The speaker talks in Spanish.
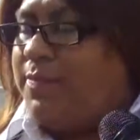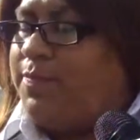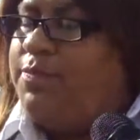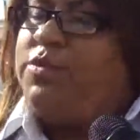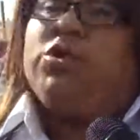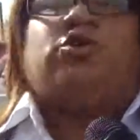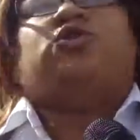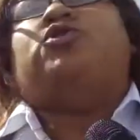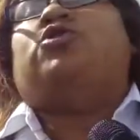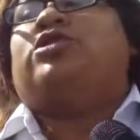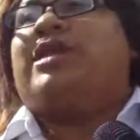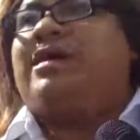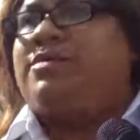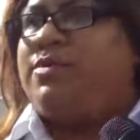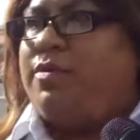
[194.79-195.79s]
nosotros
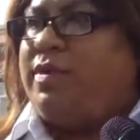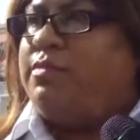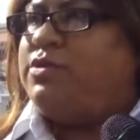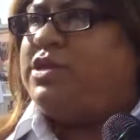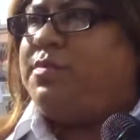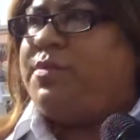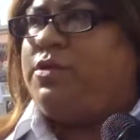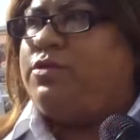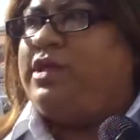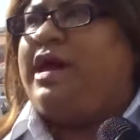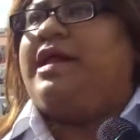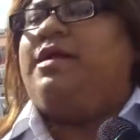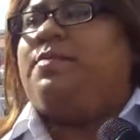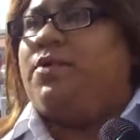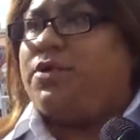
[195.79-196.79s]
otra vez volvemos a
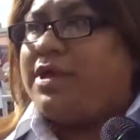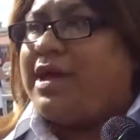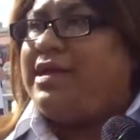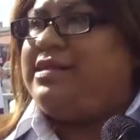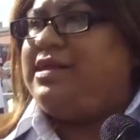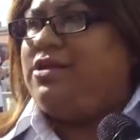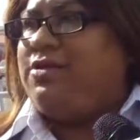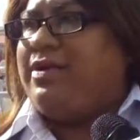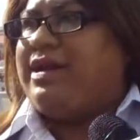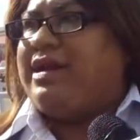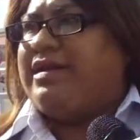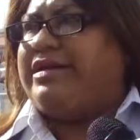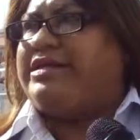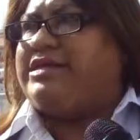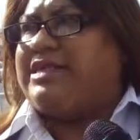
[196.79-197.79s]
preguntar el por qué se lo van
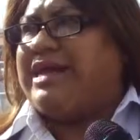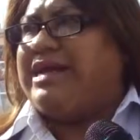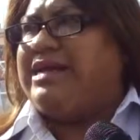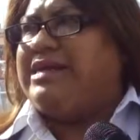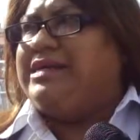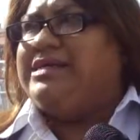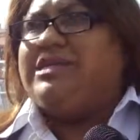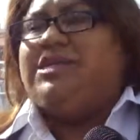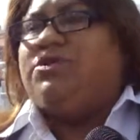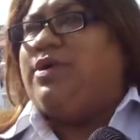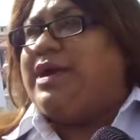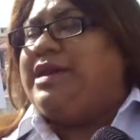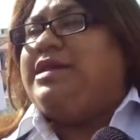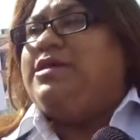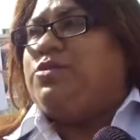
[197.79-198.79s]
a arrestar si no
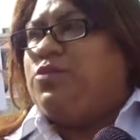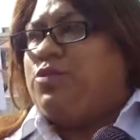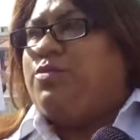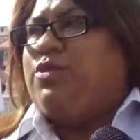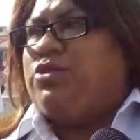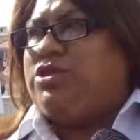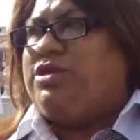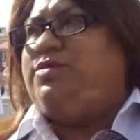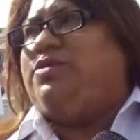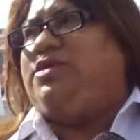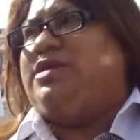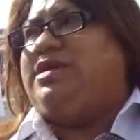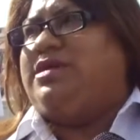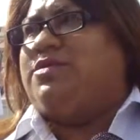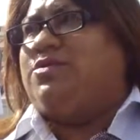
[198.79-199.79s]
hay ningún motivo
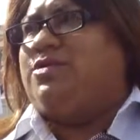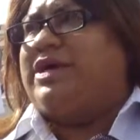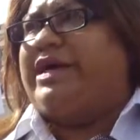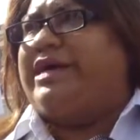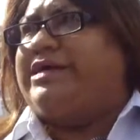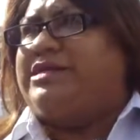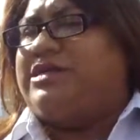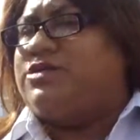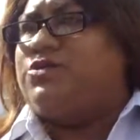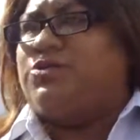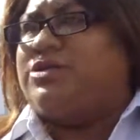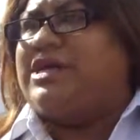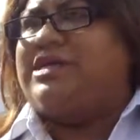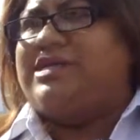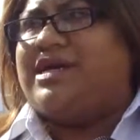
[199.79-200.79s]
ni ninguna
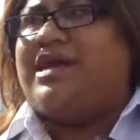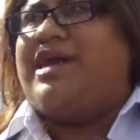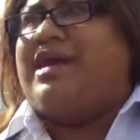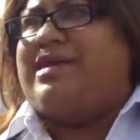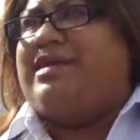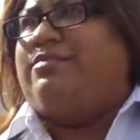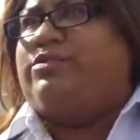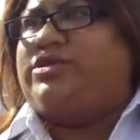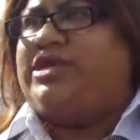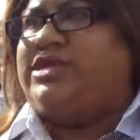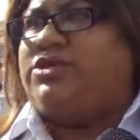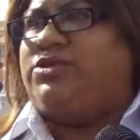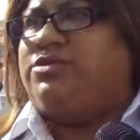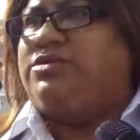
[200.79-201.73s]
circunstancia que hayamos hecho.